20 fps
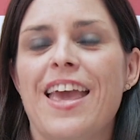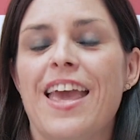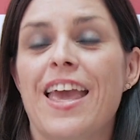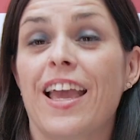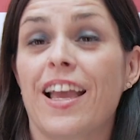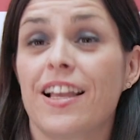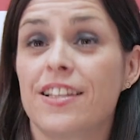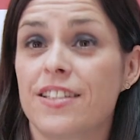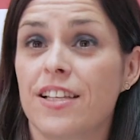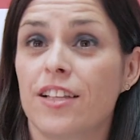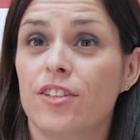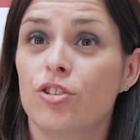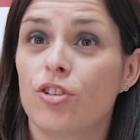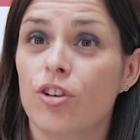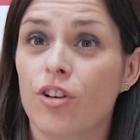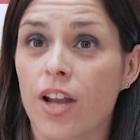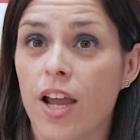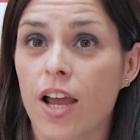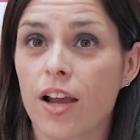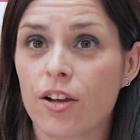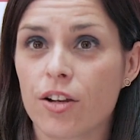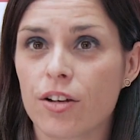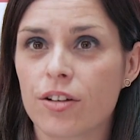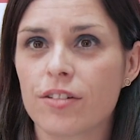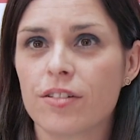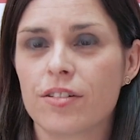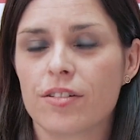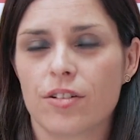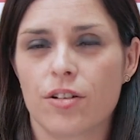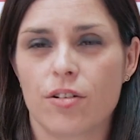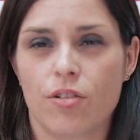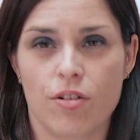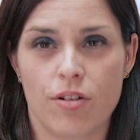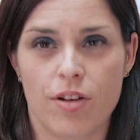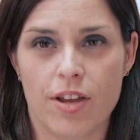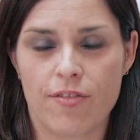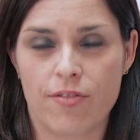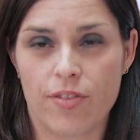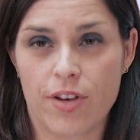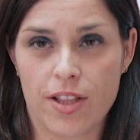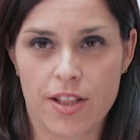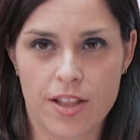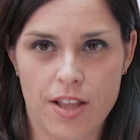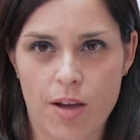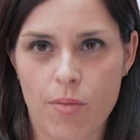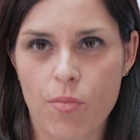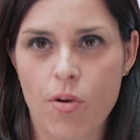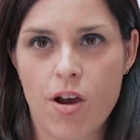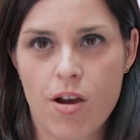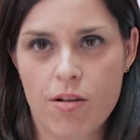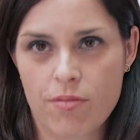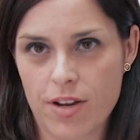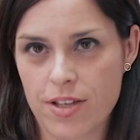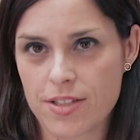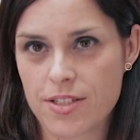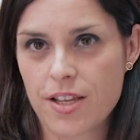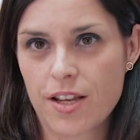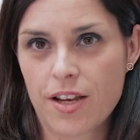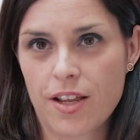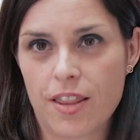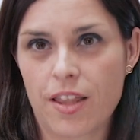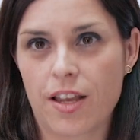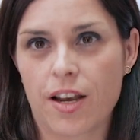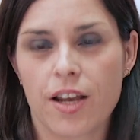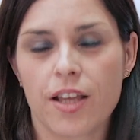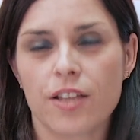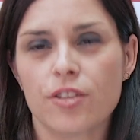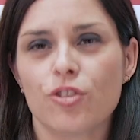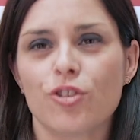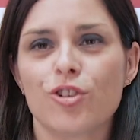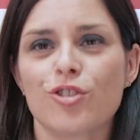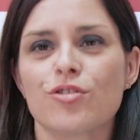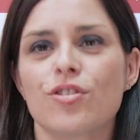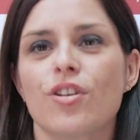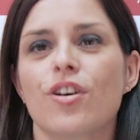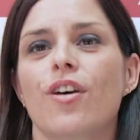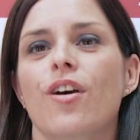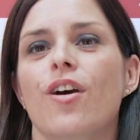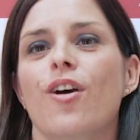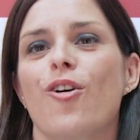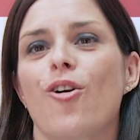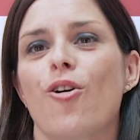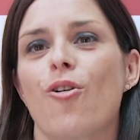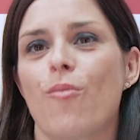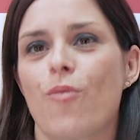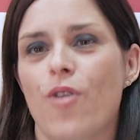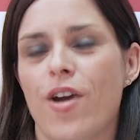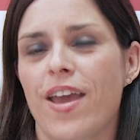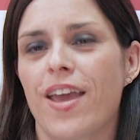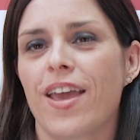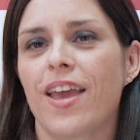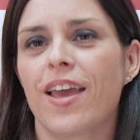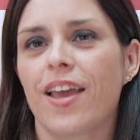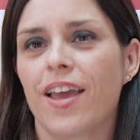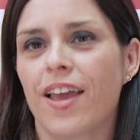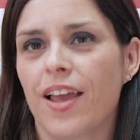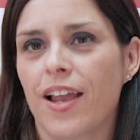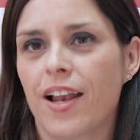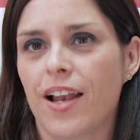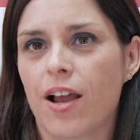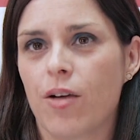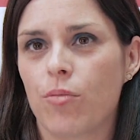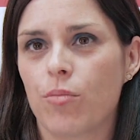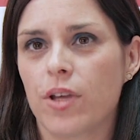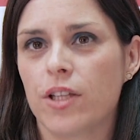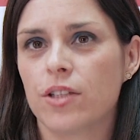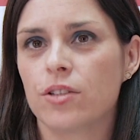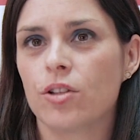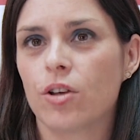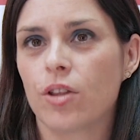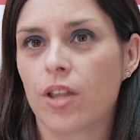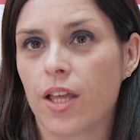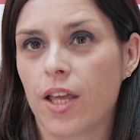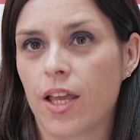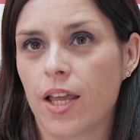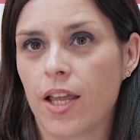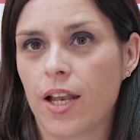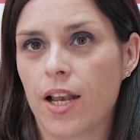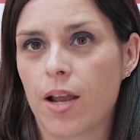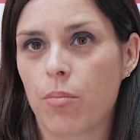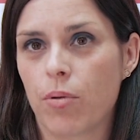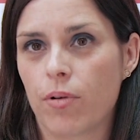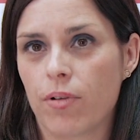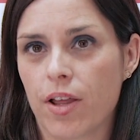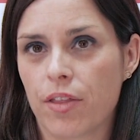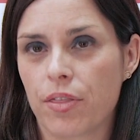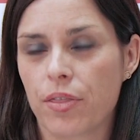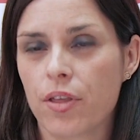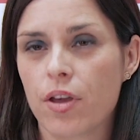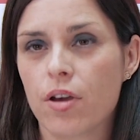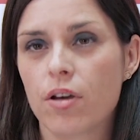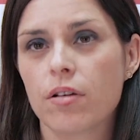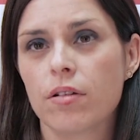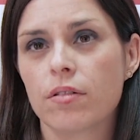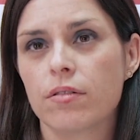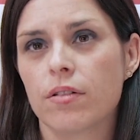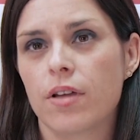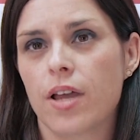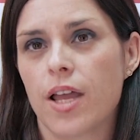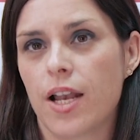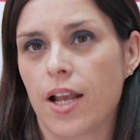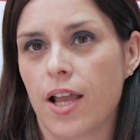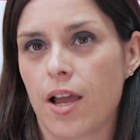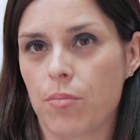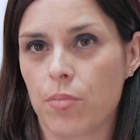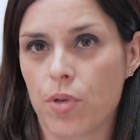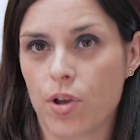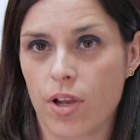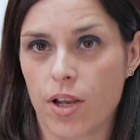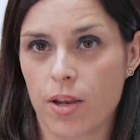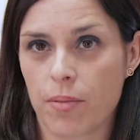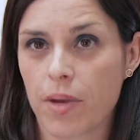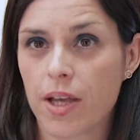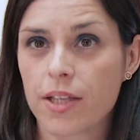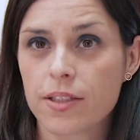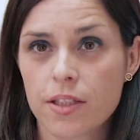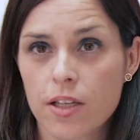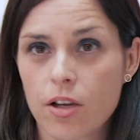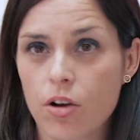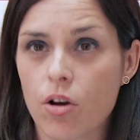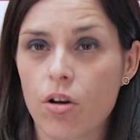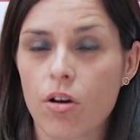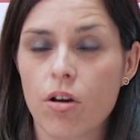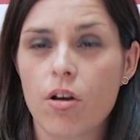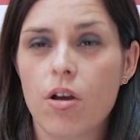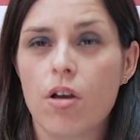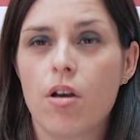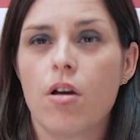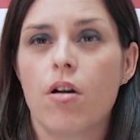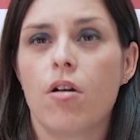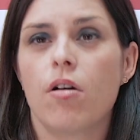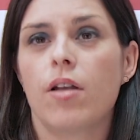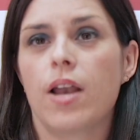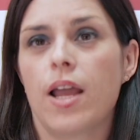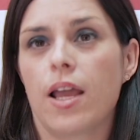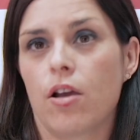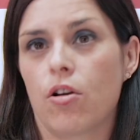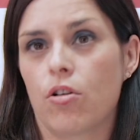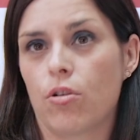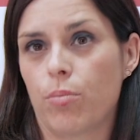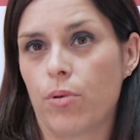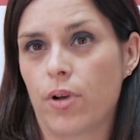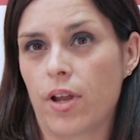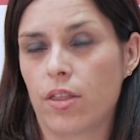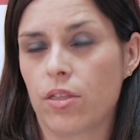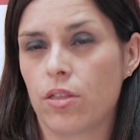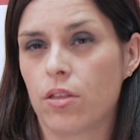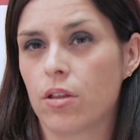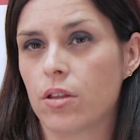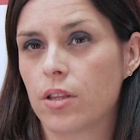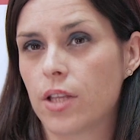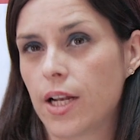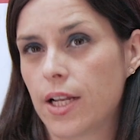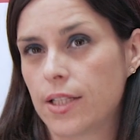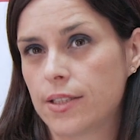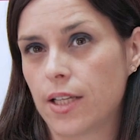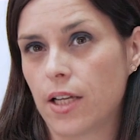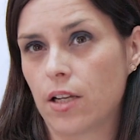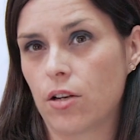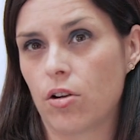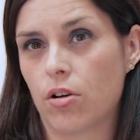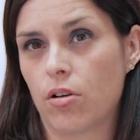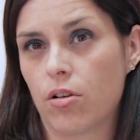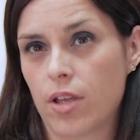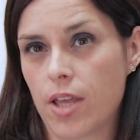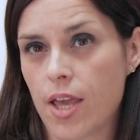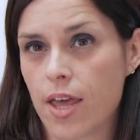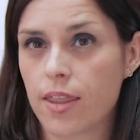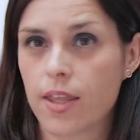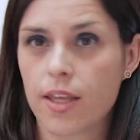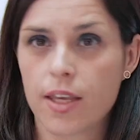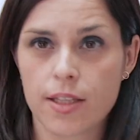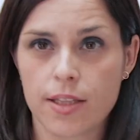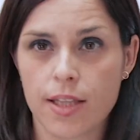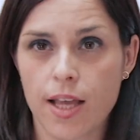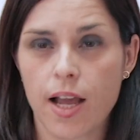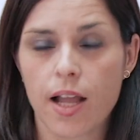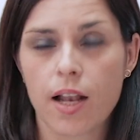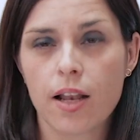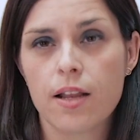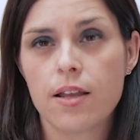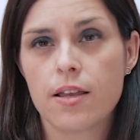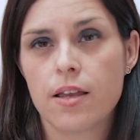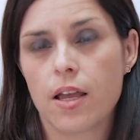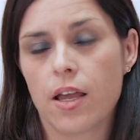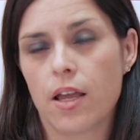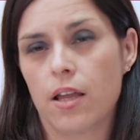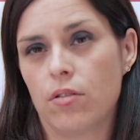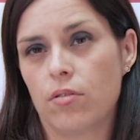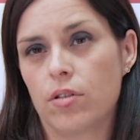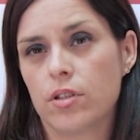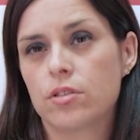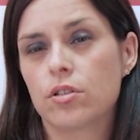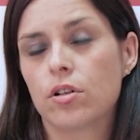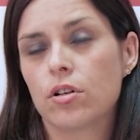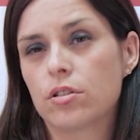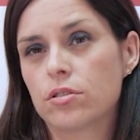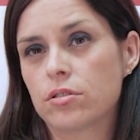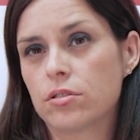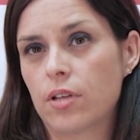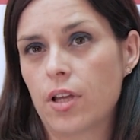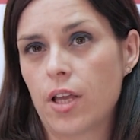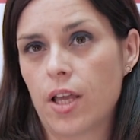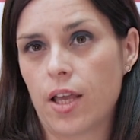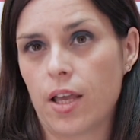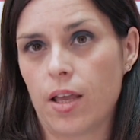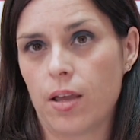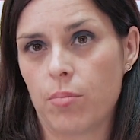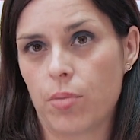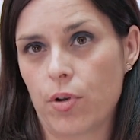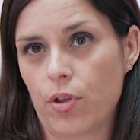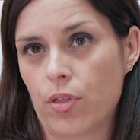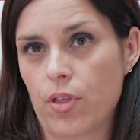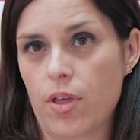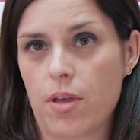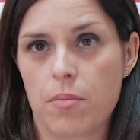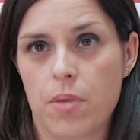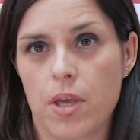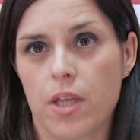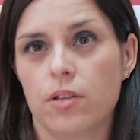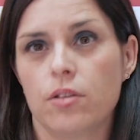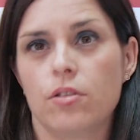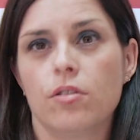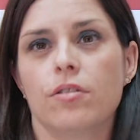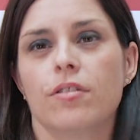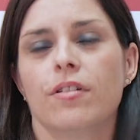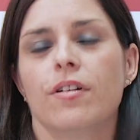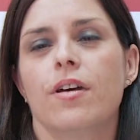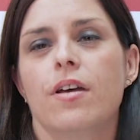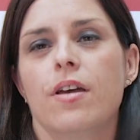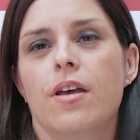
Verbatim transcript: En el sector agro nos enfrentamos a una serie de retos como es el aumento de la población, el cambio climático o la incorporación de la tecnología digital en nuestros eh, procedimientos.